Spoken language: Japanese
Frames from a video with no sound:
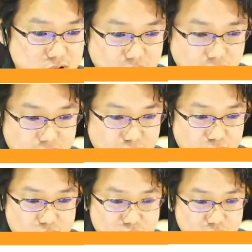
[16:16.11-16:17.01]
で
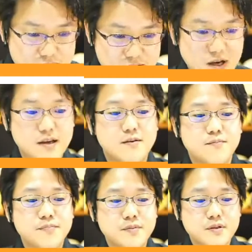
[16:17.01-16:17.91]
戻します。はい、
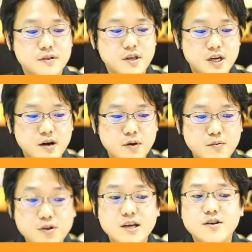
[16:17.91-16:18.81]
2カメ
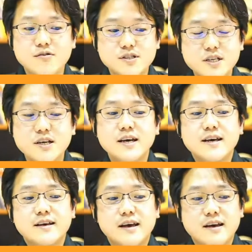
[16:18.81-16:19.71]
もできるし、
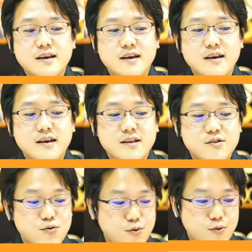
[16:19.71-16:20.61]

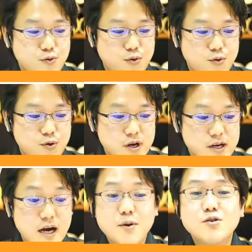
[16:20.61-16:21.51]
えー、っと、
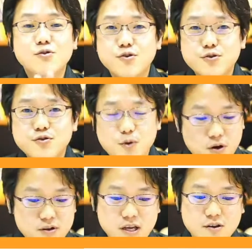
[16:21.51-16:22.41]
画面の共有
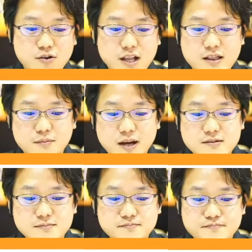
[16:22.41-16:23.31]
もできるようになってます。